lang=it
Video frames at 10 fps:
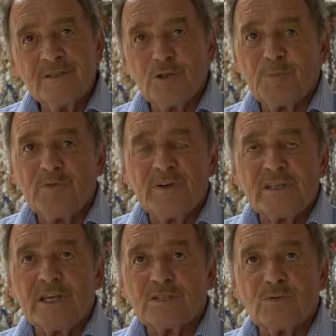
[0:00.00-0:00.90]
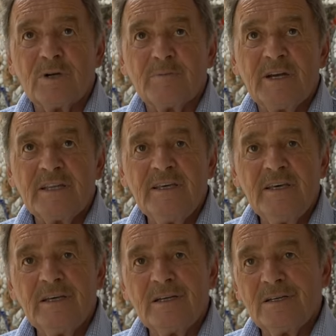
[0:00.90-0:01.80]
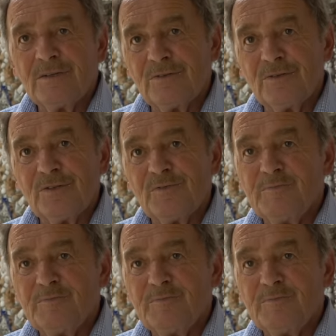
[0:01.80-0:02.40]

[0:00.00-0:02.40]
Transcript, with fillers: Dopo ho fatto la scuola alberghiera, eh,